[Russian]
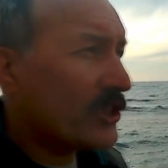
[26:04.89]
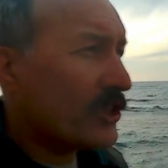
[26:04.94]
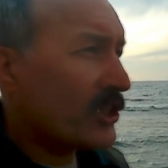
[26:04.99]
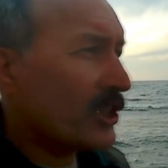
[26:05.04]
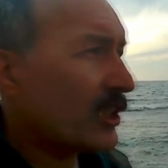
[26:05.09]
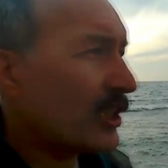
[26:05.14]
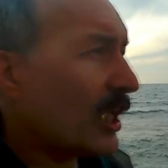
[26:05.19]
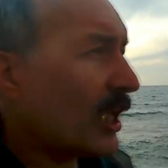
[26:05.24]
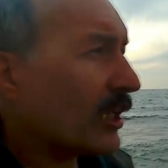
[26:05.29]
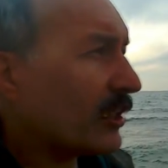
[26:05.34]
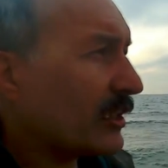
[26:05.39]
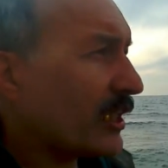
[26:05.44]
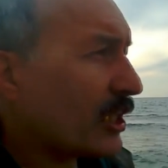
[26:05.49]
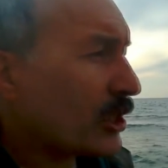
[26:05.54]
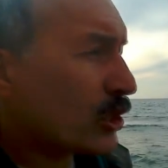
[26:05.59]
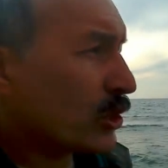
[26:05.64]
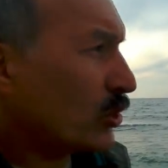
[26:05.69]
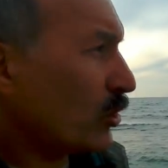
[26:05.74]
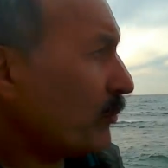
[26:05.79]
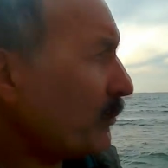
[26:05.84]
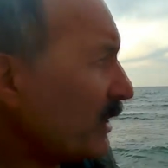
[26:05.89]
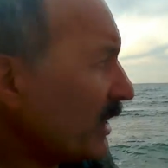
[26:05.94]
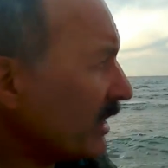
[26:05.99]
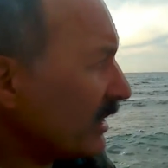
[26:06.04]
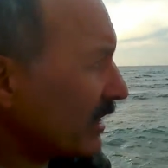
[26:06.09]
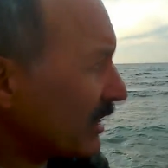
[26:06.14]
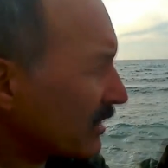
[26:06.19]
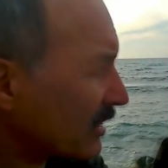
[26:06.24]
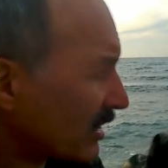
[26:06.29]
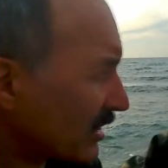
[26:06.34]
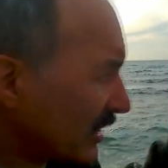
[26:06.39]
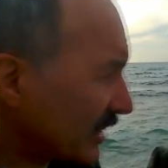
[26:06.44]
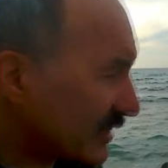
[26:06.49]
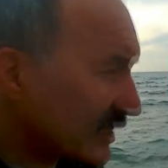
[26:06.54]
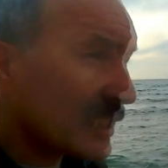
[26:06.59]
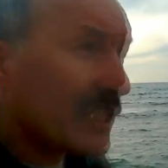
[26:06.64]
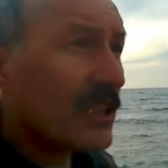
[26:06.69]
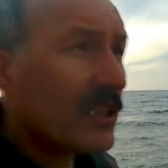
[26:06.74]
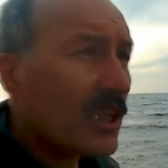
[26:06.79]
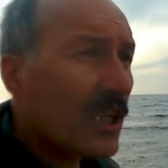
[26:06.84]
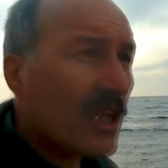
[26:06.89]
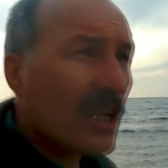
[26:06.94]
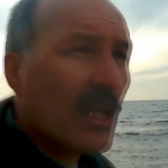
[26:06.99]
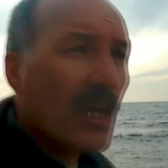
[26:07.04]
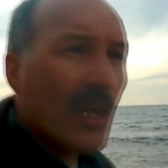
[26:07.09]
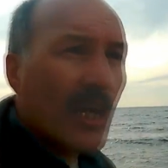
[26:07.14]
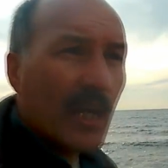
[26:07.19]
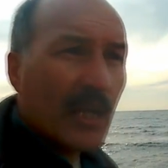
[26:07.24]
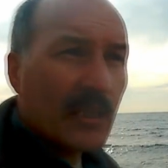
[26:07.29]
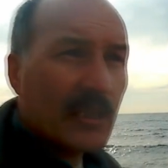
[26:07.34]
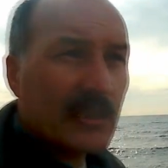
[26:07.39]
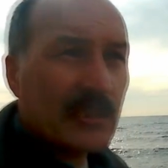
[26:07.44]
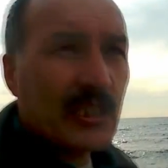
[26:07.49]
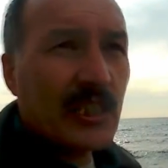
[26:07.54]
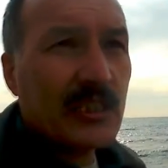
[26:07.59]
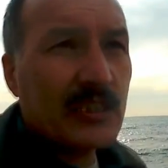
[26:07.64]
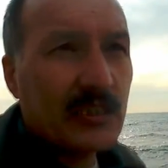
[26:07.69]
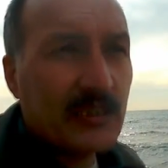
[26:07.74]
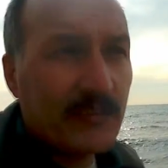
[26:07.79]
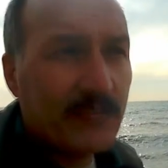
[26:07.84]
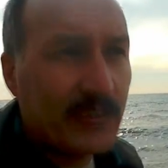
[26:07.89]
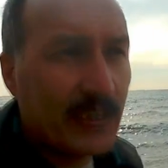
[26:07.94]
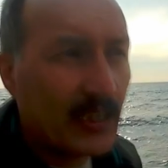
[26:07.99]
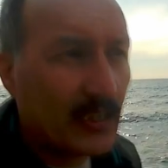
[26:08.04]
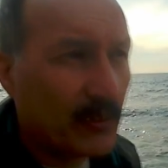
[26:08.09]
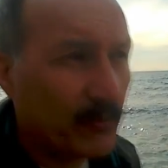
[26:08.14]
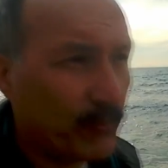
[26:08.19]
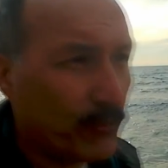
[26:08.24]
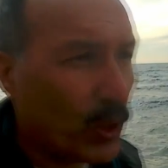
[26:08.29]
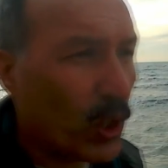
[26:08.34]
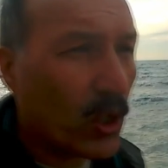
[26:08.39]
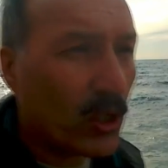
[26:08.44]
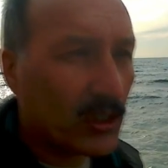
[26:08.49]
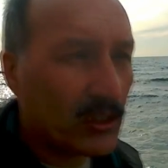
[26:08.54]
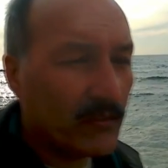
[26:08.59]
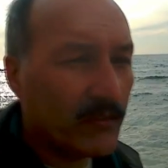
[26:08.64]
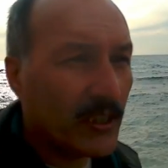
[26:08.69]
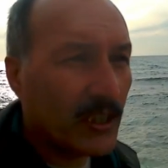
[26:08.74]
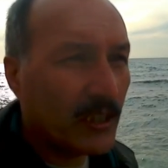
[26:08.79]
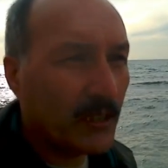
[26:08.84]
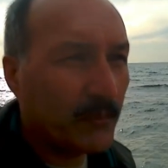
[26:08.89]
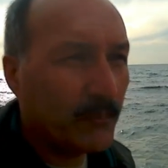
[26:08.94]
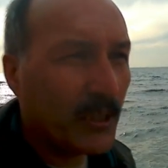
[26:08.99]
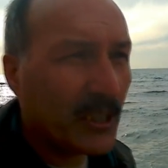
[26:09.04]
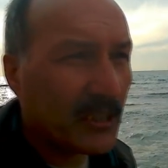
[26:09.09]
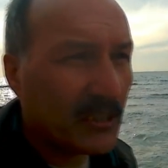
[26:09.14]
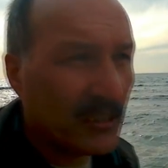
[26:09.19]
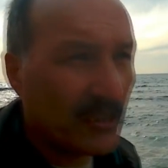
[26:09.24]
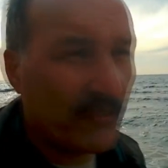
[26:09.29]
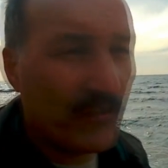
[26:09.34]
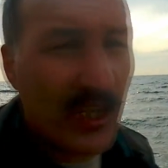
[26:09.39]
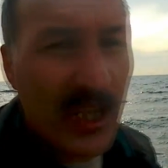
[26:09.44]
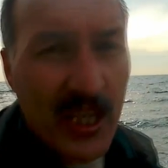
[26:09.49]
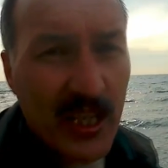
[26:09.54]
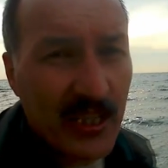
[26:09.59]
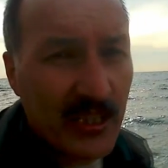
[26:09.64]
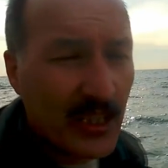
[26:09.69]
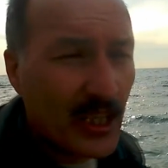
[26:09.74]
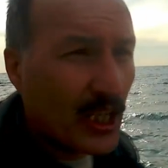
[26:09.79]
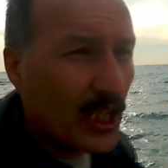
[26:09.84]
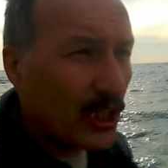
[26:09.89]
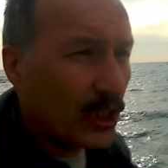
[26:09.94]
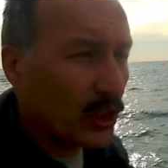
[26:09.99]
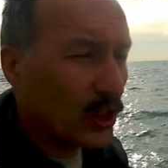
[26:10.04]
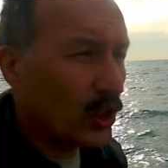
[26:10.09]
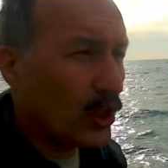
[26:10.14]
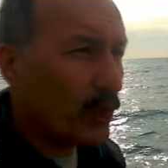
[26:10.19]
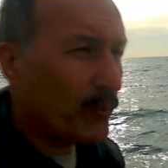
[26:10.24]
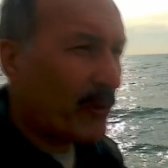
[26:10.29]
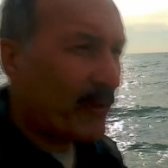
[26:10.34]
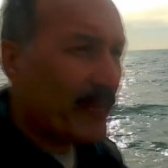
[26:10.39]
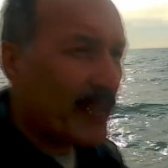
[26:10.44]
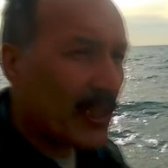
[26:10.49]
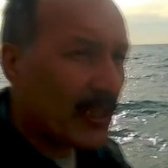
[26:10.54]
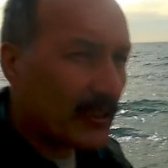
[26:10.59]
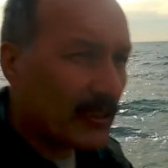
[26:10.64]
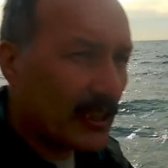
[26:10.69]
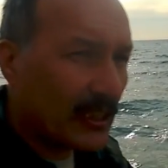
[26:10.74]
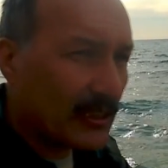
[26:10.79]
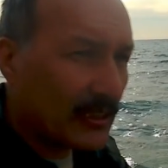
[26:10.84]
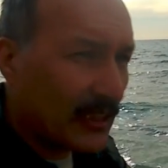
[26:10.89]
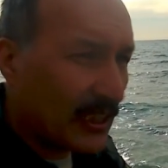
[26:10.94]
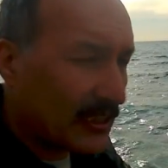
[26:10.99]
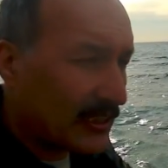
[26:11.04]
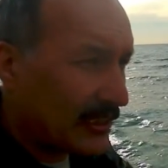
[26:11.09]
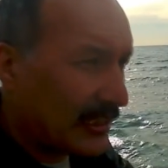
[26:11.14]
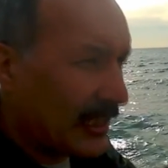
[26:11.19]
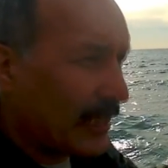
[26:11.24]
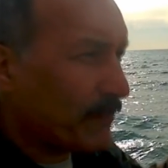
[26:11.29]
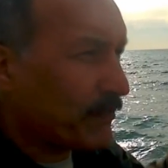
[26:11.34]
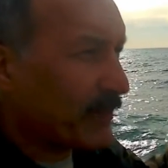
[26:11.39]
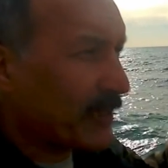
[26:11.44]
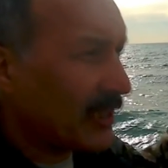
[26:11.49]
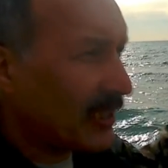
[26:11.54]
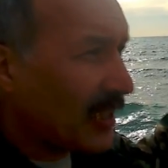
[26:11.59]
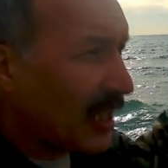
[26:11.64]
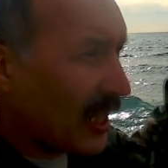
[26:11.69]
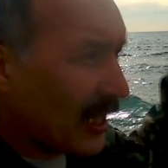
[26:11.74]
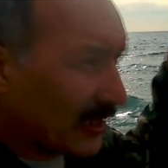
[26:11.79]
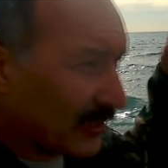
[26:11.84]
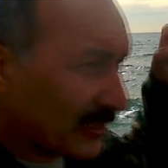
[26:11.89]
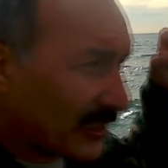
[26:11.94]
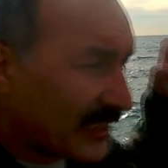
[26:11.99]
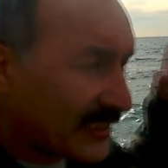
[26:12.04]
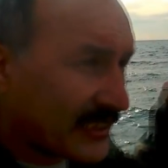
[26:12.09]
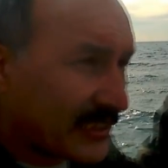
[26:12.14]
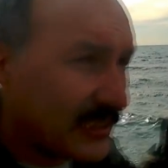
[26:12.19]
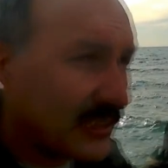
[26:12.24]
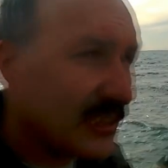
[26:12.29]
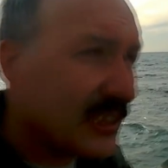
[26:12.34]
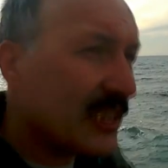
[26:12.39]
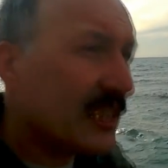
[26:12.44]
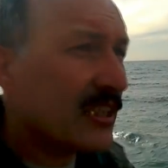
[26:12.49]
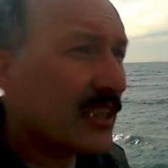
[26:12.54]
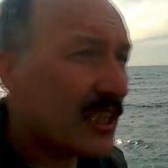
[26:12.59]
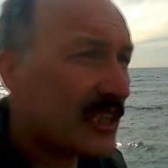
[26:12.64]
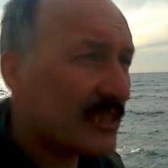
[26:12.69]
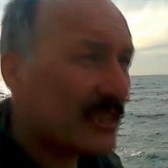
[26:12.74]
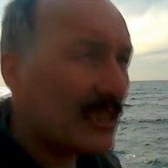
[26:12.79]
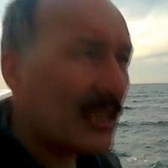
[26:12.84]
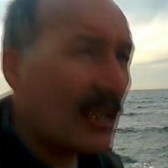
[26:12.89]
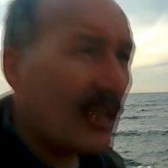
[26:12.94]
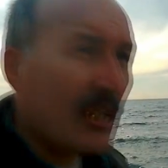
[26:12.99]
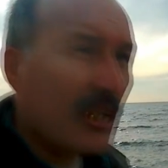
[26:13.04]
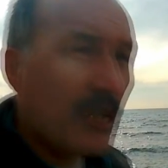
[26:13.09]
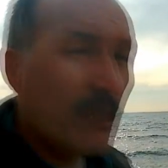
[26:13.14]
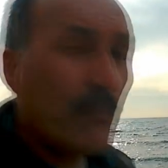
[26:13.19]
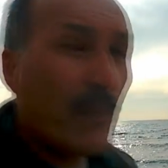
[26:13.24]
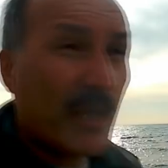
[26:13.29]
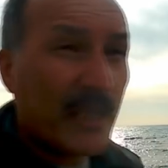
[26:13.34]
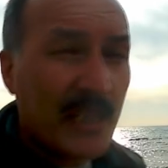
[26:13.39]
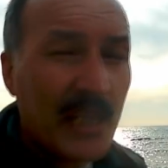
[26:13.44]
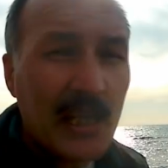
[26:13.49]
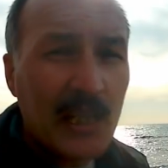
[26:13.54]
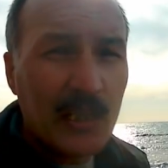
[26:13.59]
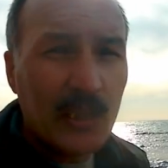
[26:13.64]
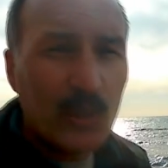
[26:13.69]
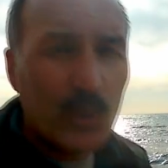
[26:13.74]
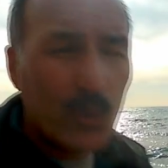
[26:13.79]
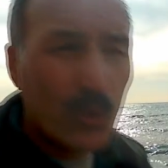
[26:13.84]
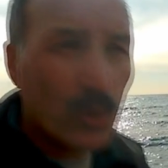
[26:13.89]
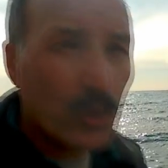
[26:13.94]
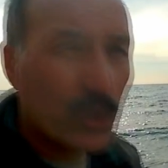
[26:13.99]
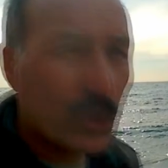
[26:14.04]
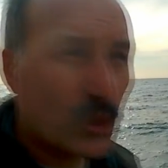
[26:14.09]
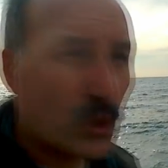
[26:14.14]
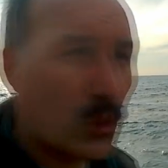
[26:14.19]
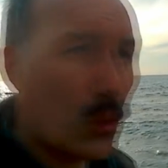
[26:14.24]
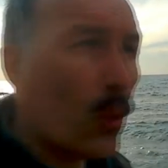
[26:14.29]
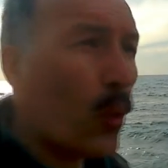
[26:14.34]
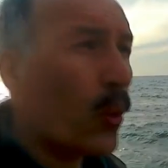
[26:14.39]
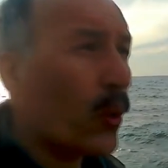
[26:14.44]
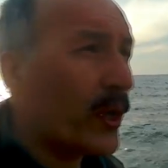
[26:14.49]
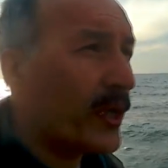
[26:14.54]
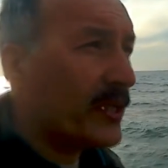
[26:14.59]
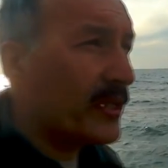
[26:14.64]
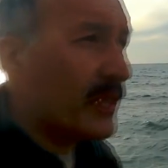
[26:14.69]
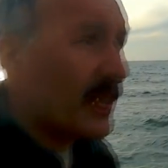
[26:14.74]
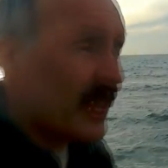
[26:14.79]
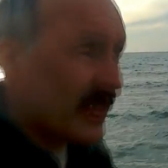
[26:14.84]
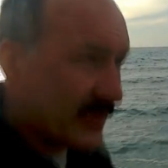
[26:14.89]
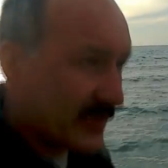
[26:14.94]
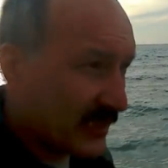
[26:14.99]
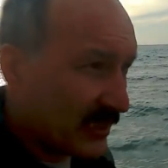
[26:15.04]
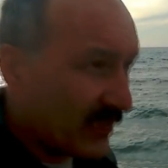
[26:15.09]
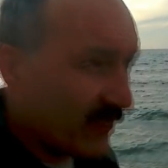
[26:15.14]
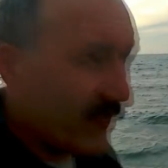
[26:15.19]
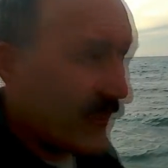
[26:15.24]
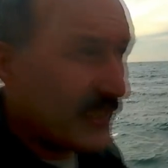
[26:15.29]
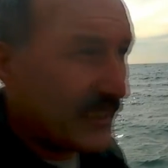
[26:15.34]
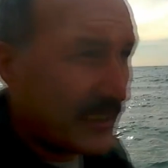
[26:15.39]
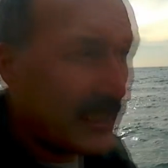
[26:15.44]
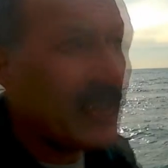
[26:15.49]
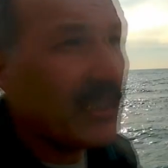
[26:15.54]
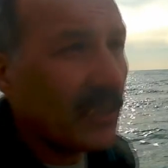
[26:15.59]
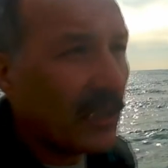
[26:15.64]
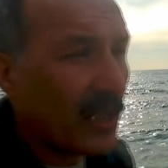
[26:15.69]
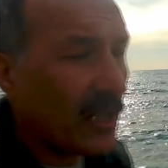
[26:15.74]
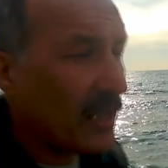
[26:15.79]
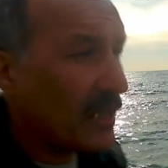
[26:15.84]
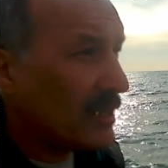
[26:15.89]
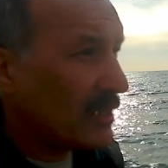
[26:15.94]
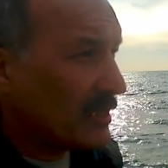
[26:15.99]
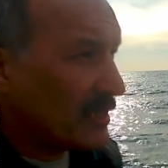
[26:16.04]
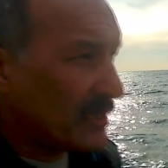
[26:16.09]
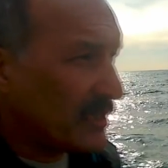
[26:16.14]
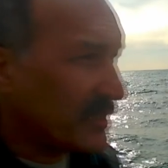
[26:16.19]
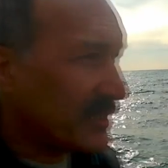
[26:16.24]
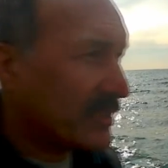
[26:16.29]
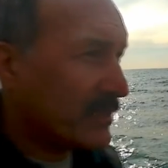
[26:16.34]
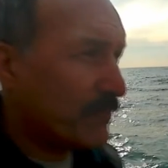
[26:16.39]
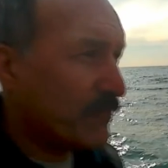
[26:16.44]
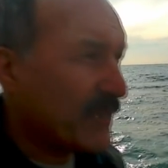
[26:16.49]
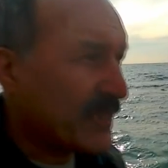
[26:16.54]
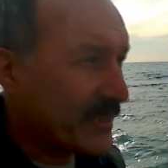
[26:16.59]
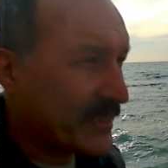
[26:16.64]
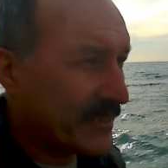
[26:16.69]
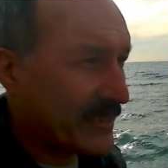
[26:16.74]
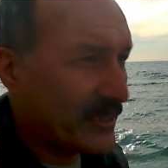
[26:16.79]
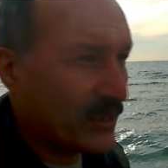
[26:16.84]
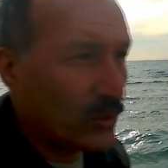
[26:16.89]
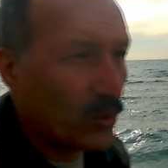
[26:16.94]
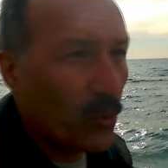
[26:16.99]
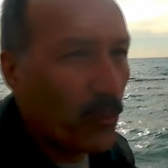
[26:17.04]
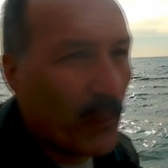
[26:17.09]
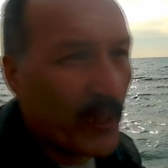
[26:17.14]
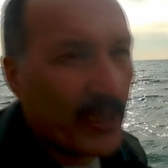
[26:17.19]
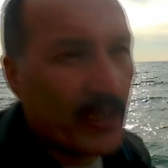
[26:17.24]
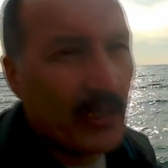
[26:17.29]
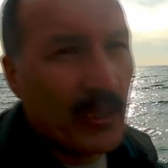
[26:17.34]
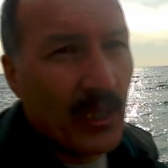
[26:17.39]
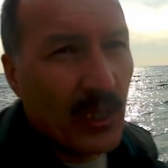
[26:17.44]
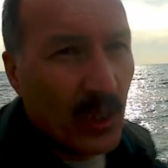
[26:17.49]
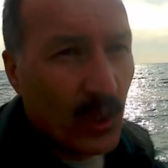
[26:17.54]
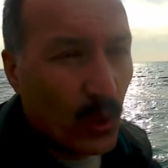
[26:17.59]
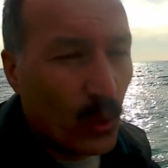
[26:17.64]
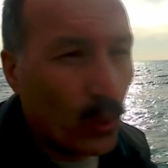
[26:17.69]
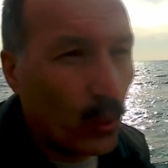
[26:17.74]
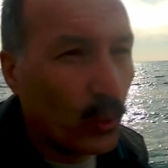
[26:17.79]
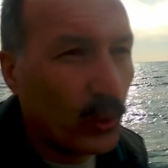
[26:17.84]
И считал я, что мне не грозило Оказаться всех мертвых мертвей, Но поверхность наследки лоснилась И могильную скукой сквозила Из беззубой